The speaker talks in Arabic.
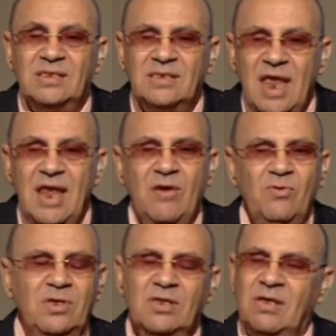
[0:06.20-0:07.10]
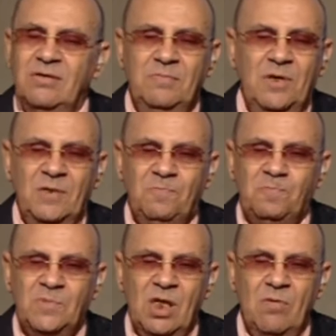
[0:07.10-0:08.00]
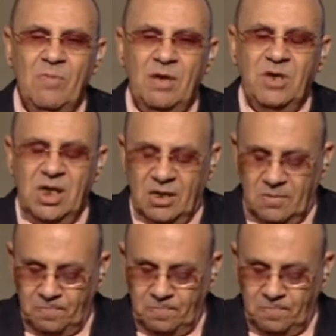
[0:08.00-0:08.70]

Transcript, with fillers: سنة وأنت طيبة اللهم معلش